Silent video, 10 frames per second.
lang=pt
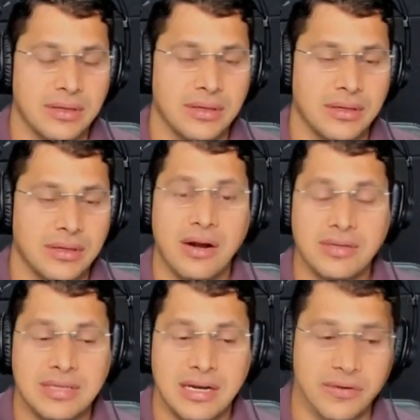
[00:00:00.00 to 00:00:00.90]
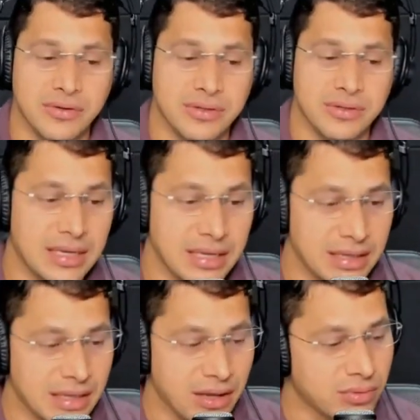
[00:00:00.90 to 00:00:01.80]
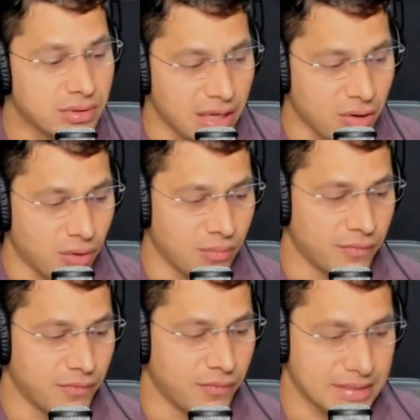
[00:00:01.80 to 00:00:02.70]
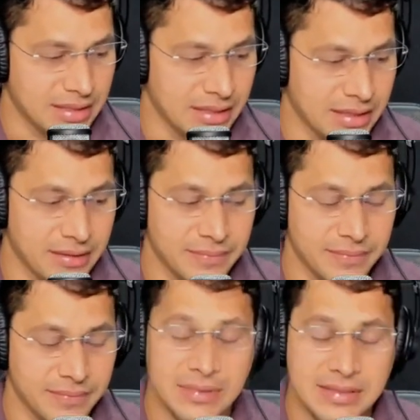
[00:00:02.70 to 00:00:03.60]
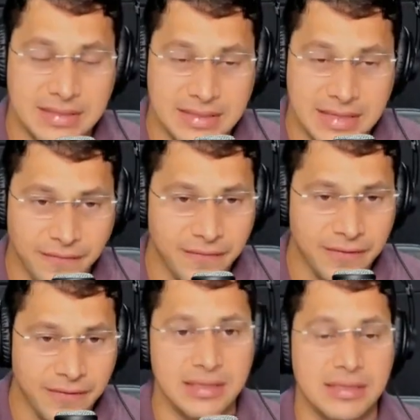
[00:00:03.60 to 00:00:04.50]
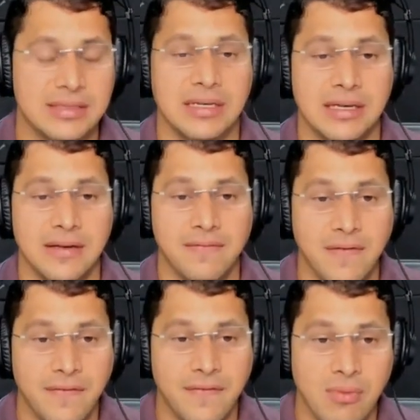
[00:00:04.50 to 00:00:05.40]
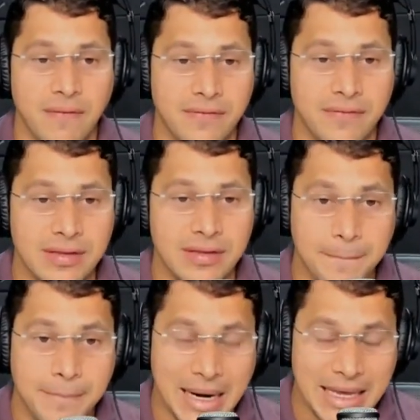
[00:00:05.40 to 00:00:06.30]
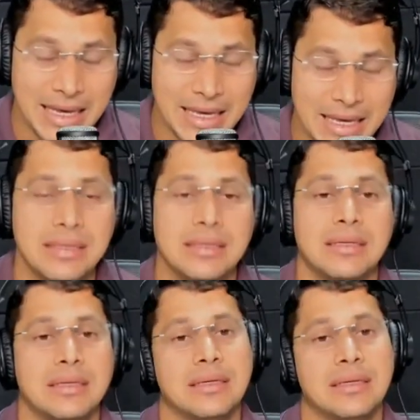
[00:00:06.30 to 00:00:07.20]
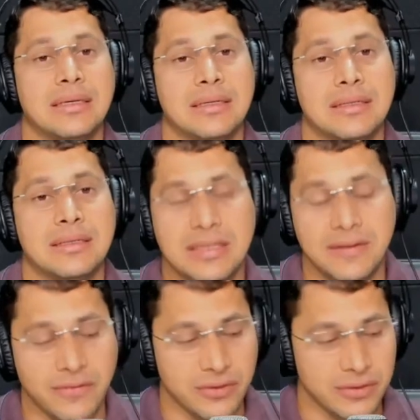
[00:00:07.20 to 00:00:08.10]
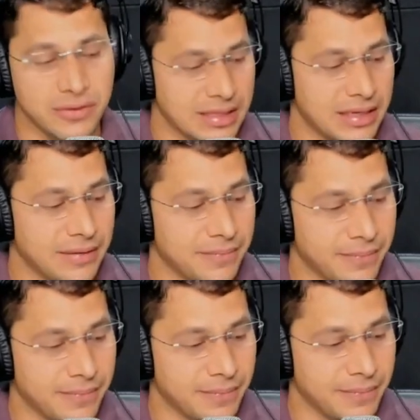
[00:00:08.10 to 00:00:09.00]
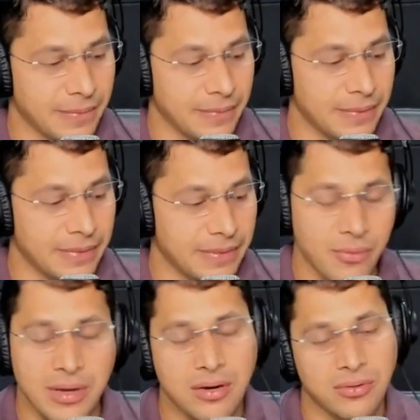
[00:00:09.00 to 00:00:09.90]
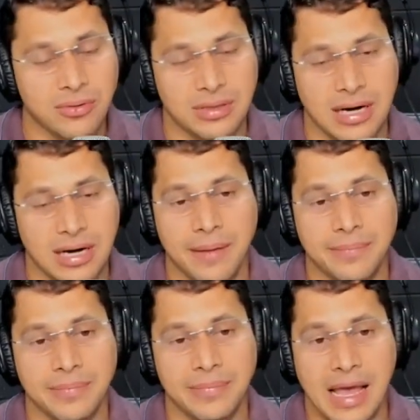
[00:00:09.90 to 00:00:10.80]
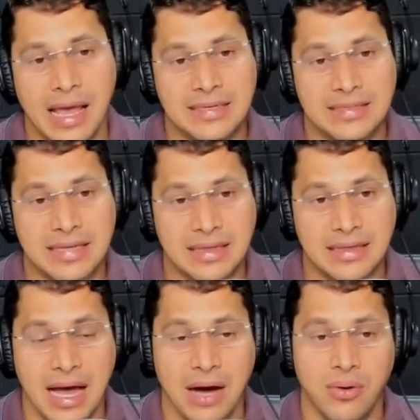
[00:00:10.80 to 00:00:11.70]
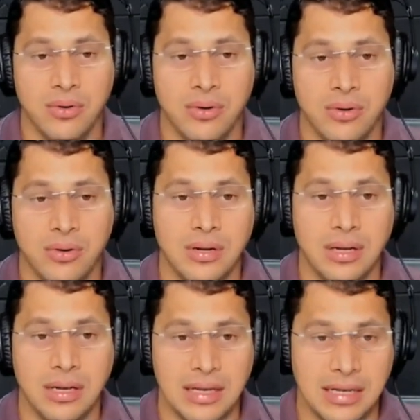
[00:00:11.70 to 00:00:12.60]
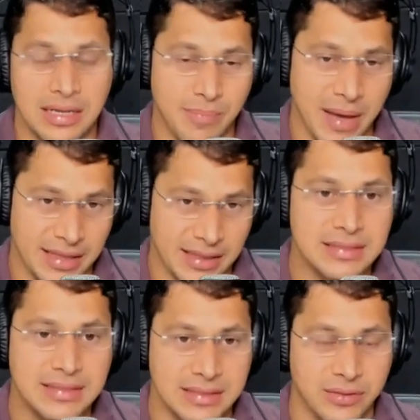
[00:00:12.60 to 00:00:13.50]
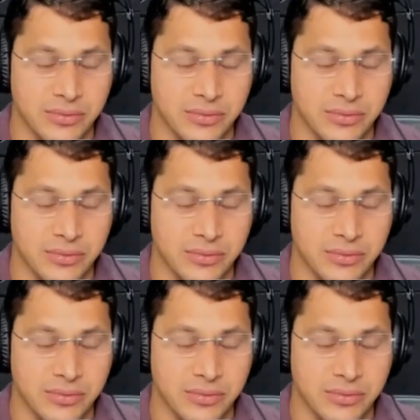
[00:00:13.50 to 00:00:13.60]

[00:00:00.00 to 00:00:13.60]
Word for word: Eu quero dizer a você que não tem como você ser feliz e viver uma vida plena se você não encontrar essa tal libertação.